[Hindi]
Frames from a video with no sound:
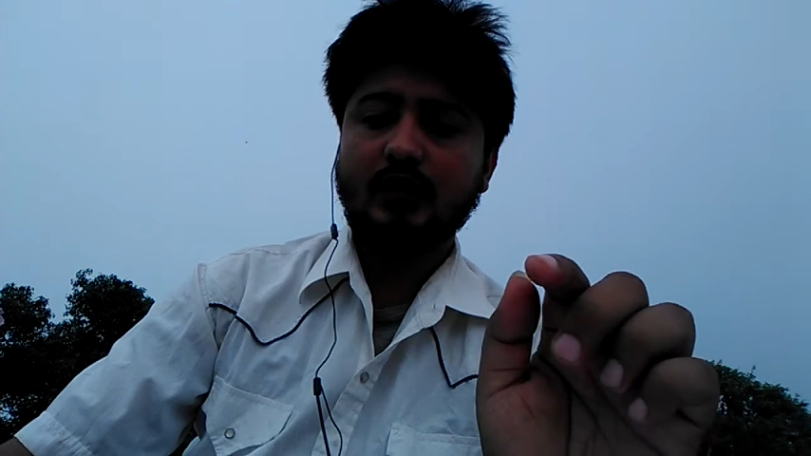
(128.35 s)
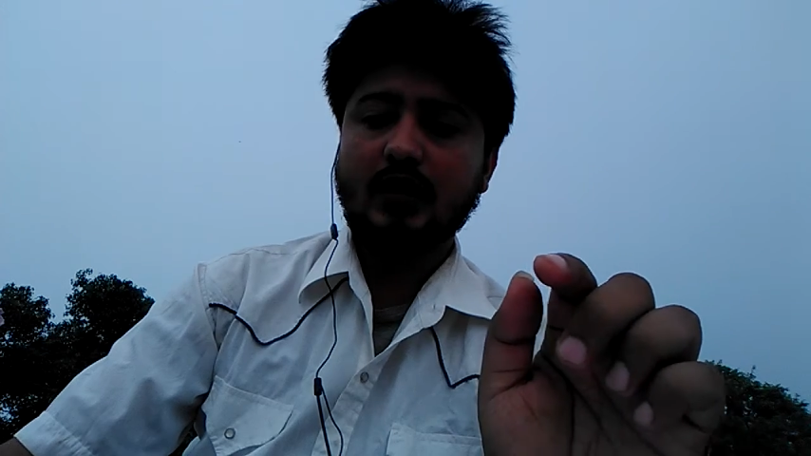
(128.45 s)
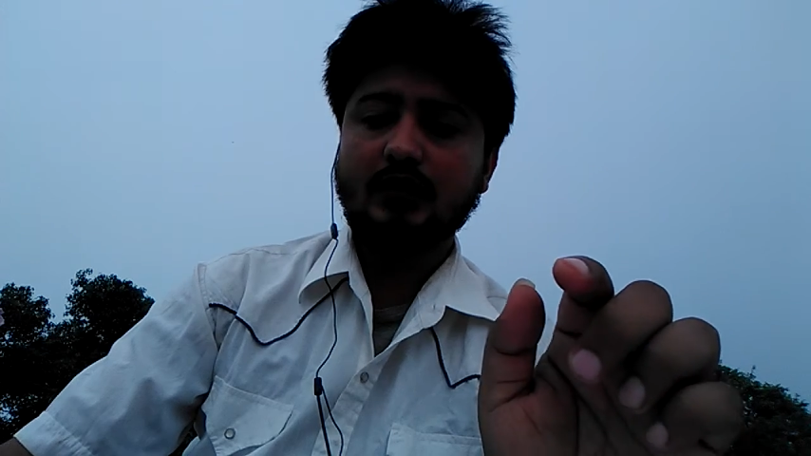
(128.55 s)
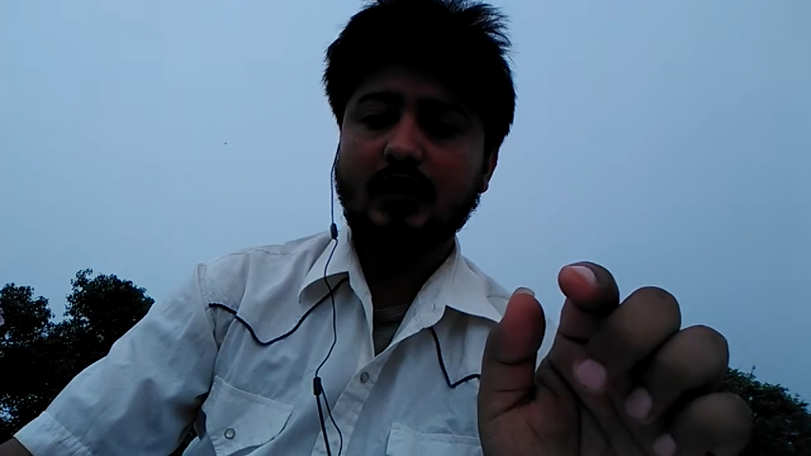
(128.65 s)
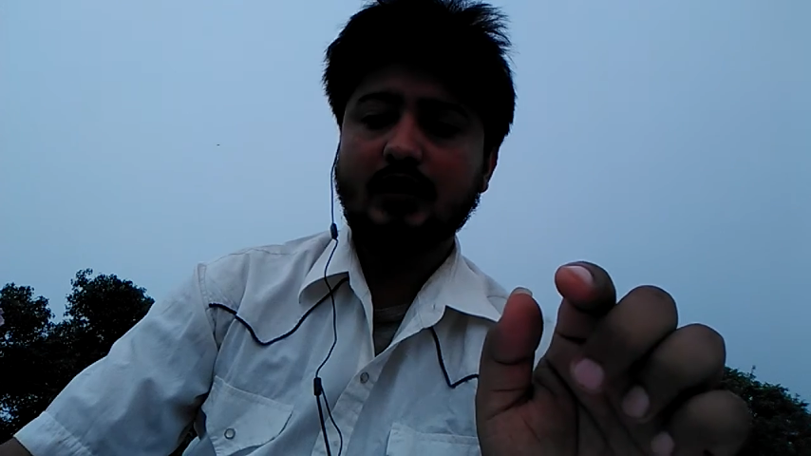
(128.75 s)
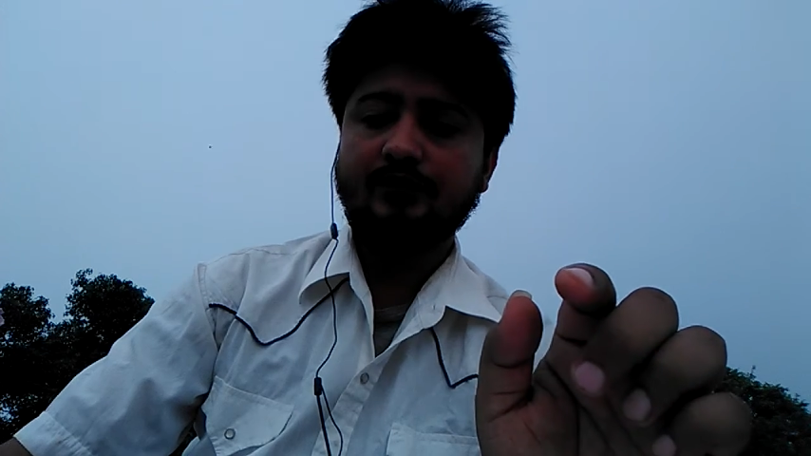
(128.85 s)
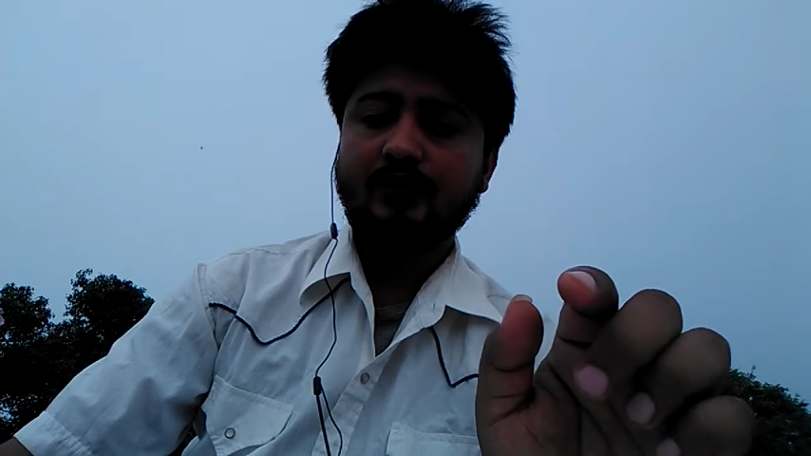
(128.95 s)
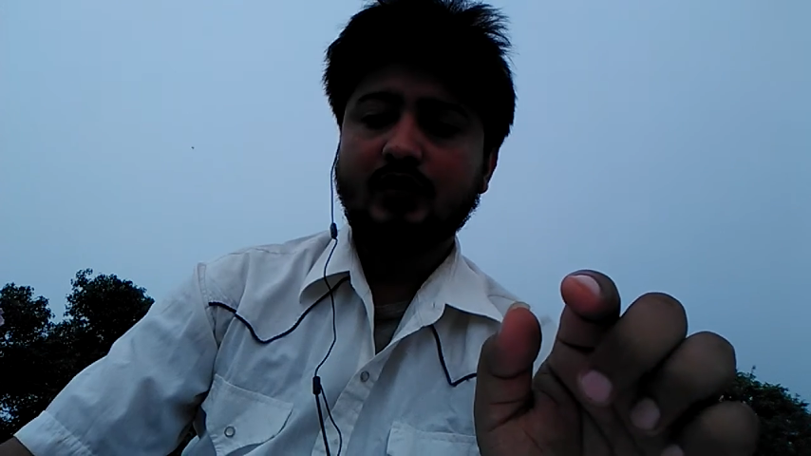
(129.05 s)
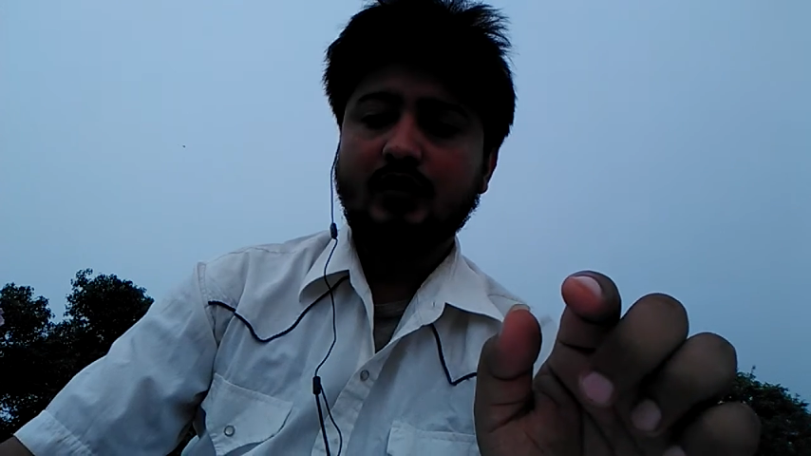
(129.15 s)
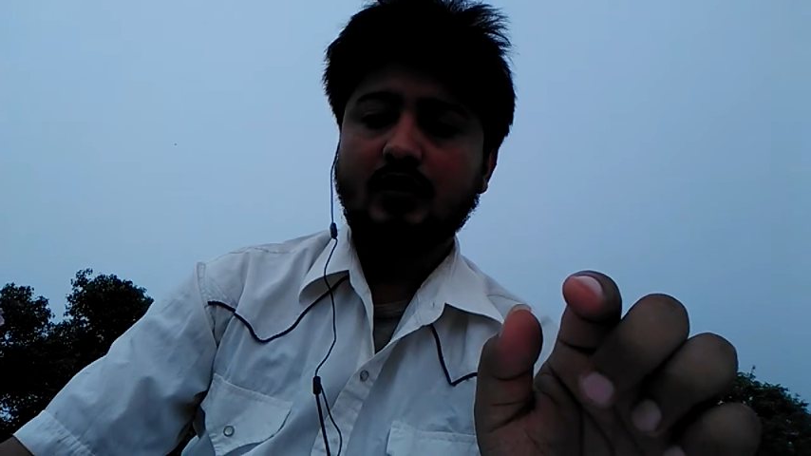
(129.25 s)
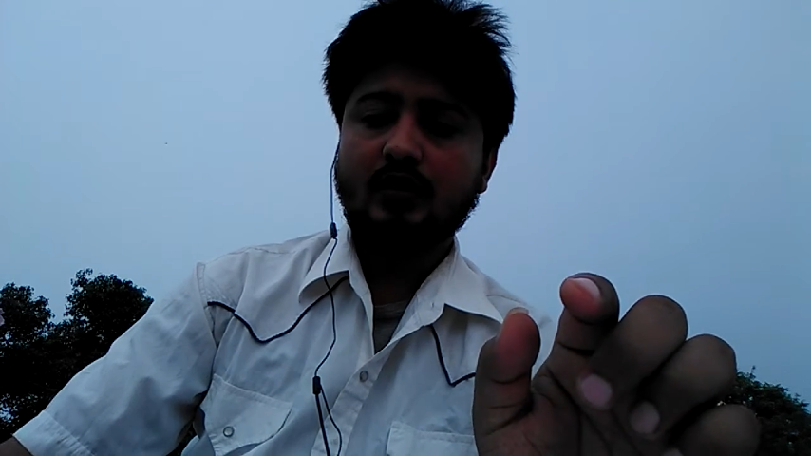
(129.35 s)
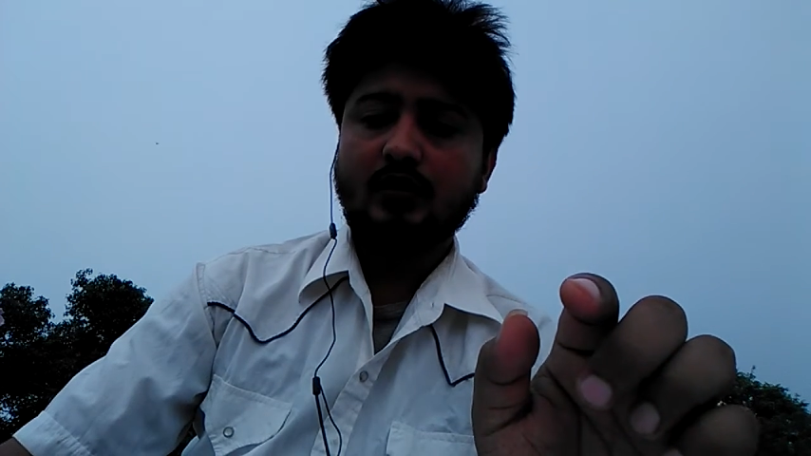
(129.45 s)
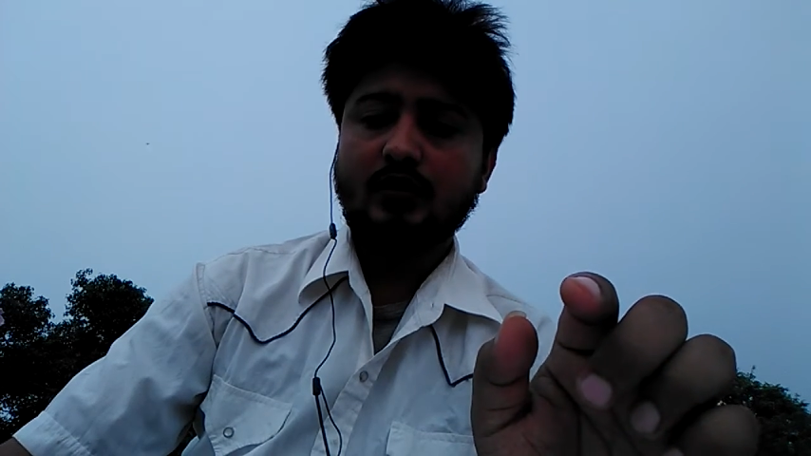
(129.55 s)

क्लास का आ,